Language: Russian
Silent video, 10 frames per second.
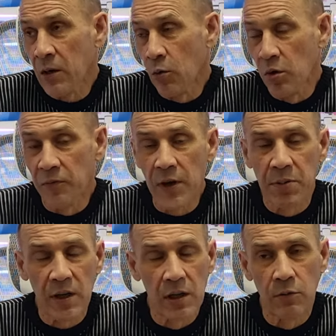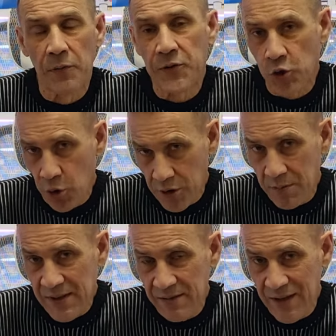Он выбрал его в
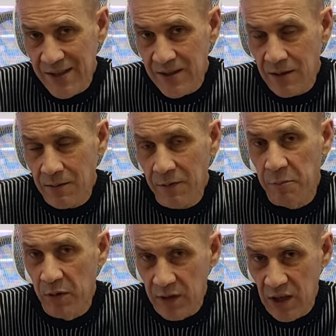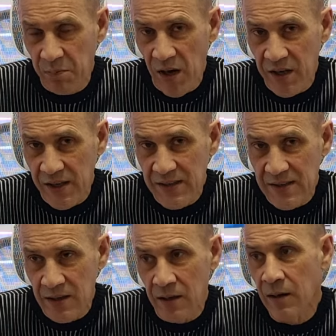черном цвете, в ПВД
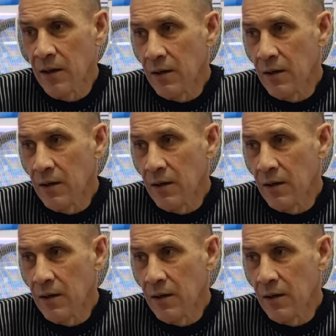покрытии.